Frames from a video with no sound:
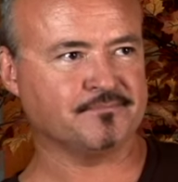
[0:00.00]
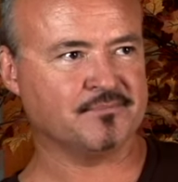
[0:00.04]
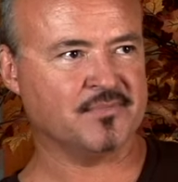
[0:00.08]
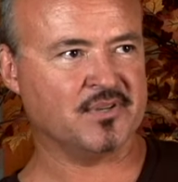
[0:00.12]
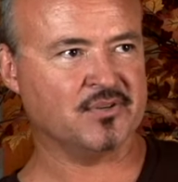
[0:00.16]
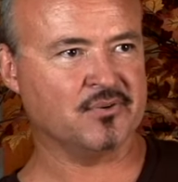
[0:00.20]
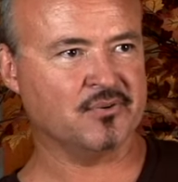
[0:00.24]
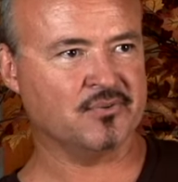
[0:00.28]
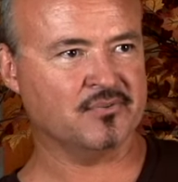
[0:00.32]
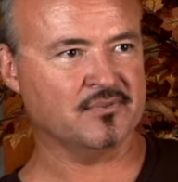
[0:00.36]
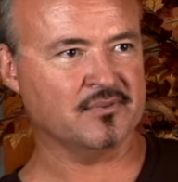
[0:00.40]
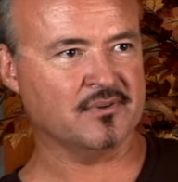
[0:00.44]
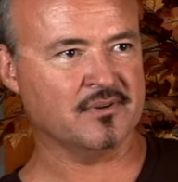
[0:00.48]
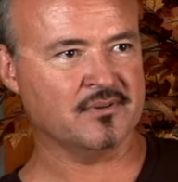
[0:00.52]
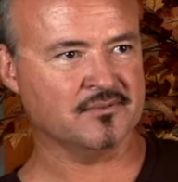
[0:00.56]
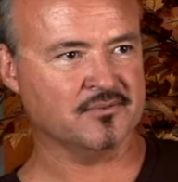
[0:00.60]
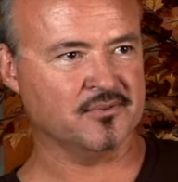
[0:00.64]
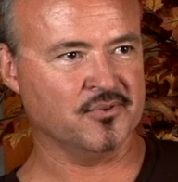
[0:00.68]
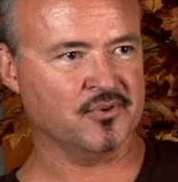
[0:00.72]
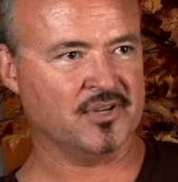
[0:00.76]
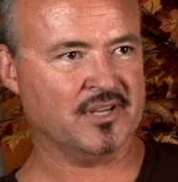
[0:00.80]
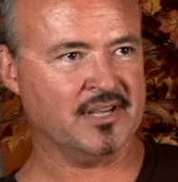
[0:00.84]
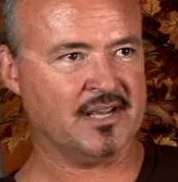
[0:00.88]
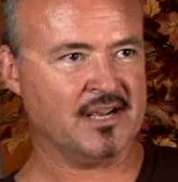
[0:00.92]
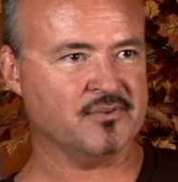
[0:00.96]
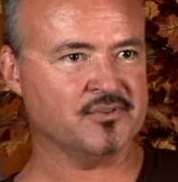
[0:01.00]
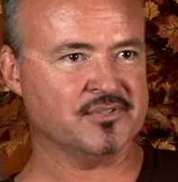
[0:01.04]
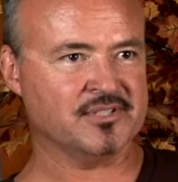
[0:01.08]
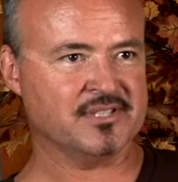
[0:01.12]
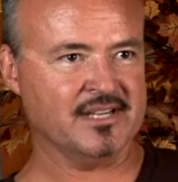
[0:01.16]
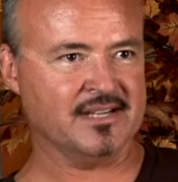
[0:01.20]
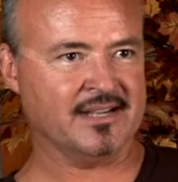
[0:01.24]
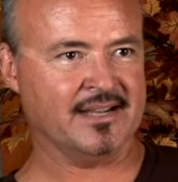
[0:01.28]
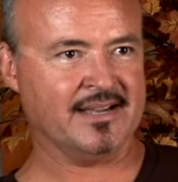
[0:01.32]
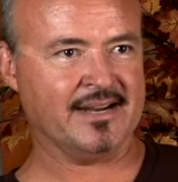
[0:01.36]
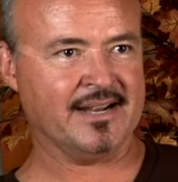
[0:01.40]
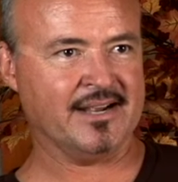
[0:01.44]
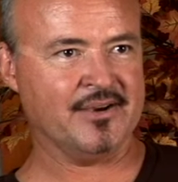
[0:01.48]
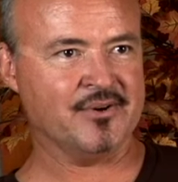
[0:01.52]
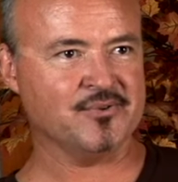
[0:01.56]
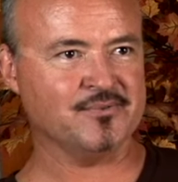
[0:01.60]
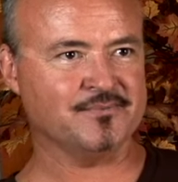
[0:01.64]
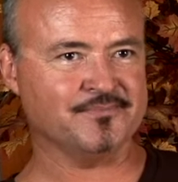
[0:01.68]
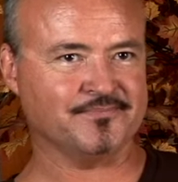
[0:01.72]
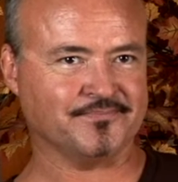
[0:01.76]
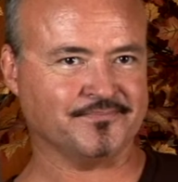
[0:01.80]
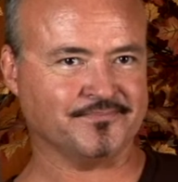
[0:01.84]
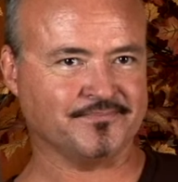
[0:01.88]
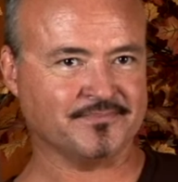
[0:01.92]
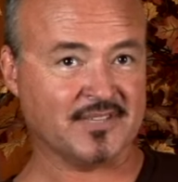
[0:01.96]
pero lo que hago es que creo
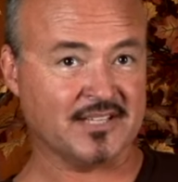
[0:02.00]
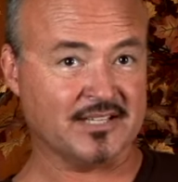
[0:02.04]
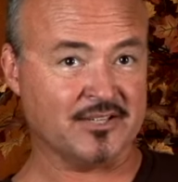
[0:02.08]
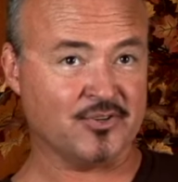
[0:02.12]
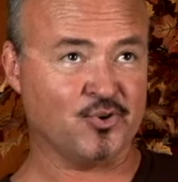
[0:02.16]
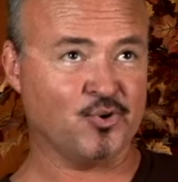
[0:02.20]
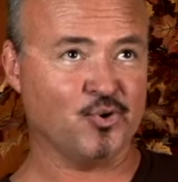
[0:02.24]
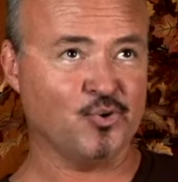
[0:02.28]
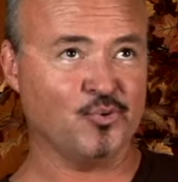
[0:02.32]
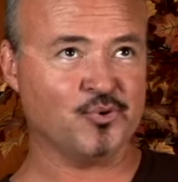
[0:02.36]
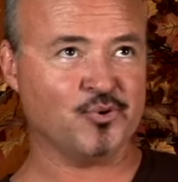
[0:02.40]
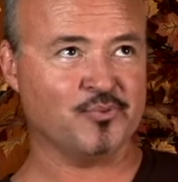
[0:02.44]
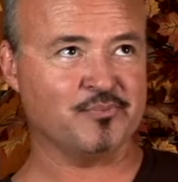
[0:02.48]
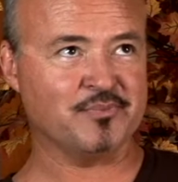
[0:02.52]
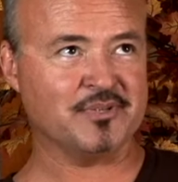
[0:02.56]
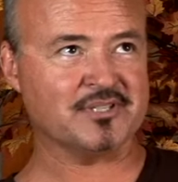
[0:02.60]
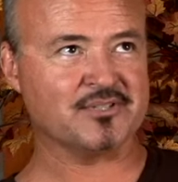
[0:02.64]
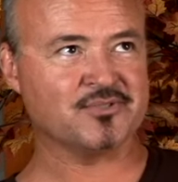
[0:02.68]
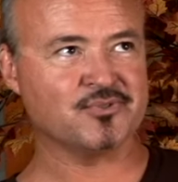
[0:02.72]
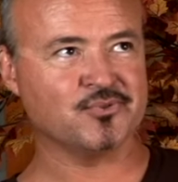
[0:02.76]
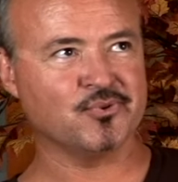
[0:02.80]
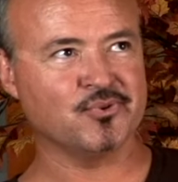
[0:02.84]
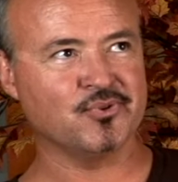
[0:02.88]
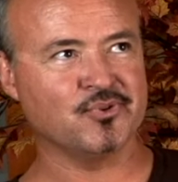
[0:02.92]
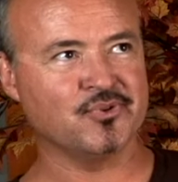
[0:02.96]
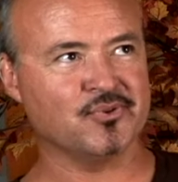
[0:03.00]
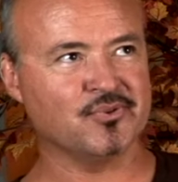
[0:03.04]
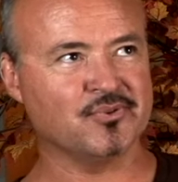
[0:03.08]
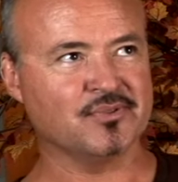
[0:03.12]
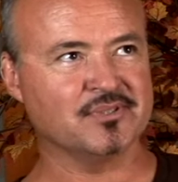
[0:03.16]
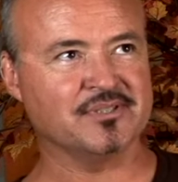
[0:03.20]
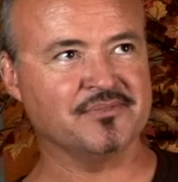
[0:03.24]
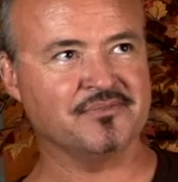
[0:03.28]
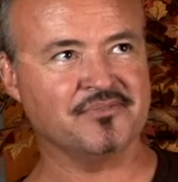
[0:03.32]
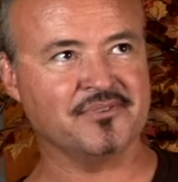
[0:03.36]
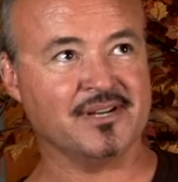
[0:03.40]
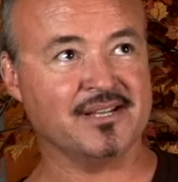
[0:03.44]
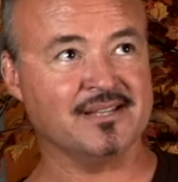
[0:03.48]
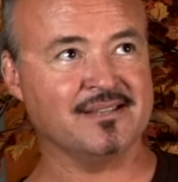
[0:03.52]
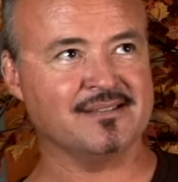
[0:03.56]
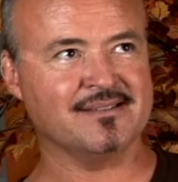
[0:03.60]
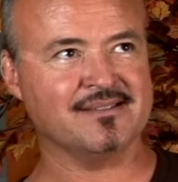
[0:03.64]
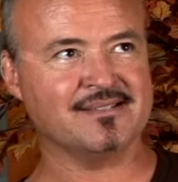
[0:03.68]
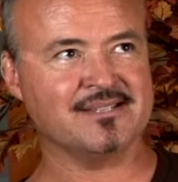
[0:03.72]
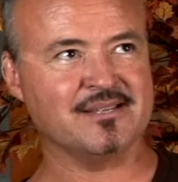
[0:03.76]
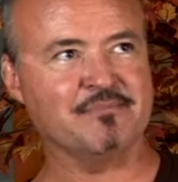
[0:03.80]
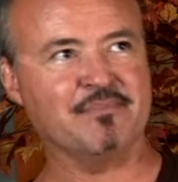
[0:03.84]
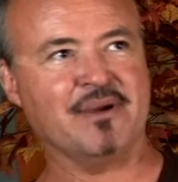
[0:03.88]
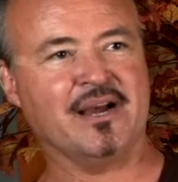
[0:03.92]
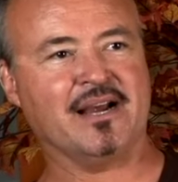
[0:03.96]
y cubro mi estudio con
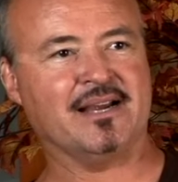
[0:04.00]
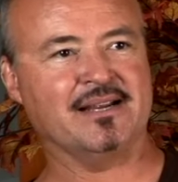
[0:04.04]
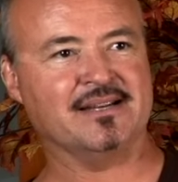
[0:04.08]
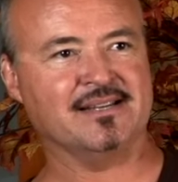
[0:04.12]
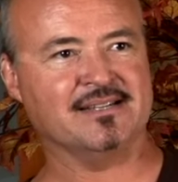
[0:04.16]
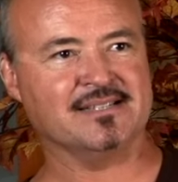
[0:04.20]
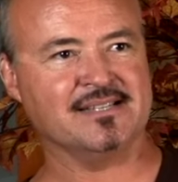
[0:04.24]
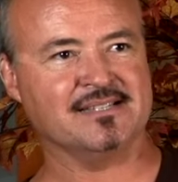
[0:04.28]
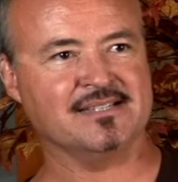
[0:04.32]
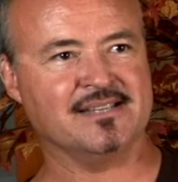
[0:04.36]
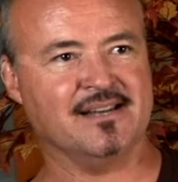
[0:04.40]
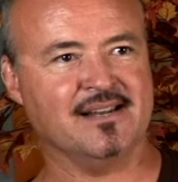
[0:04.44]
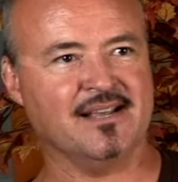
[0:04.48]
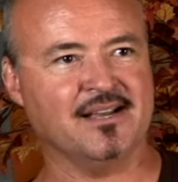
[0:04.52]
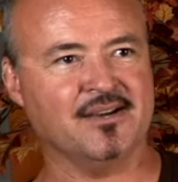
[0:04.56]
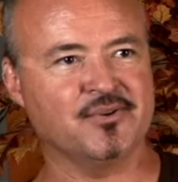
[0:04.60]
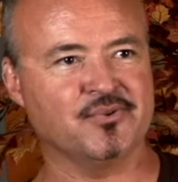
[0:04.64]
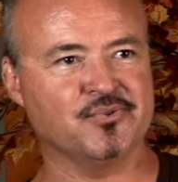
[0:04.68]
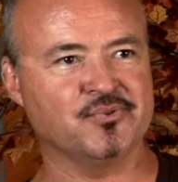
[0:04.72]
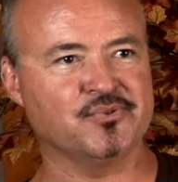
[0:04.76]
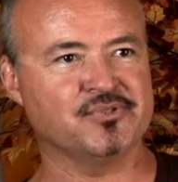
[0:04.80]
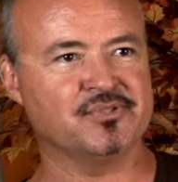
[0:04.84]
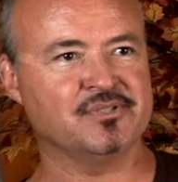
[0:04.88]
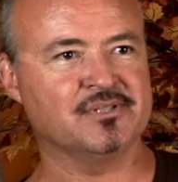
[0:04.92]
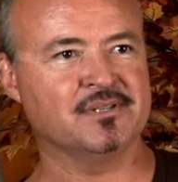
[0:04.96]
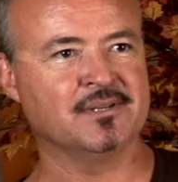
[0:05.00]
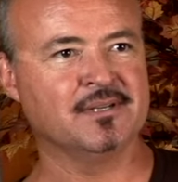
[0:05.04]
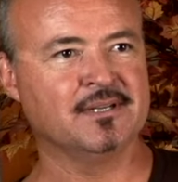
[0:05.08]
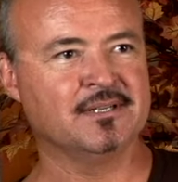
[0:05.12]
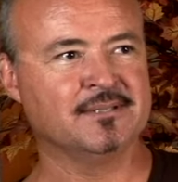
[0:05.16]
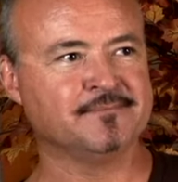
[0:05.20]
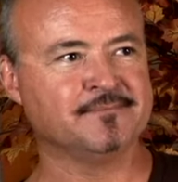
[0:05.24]
diferentes imágenes de Celia Cruz.